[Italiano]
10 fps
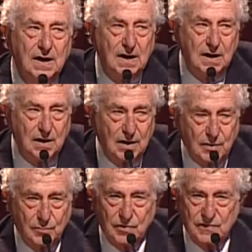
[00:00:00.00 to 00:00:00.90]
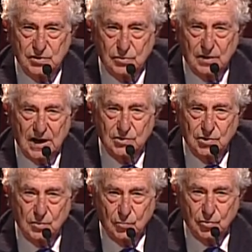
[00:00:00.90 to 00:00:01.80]
il eh, professore
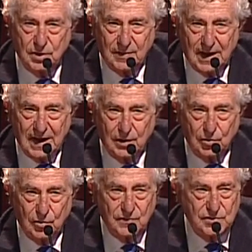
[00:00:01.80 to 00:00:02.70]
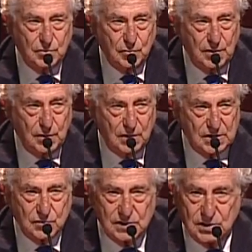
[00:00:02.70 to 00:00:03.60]
Angelo Montemarano che ho visto qui con la
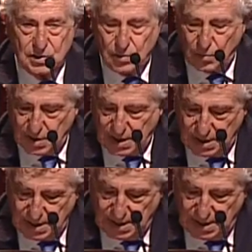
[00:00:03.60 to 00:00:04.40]
sua signora,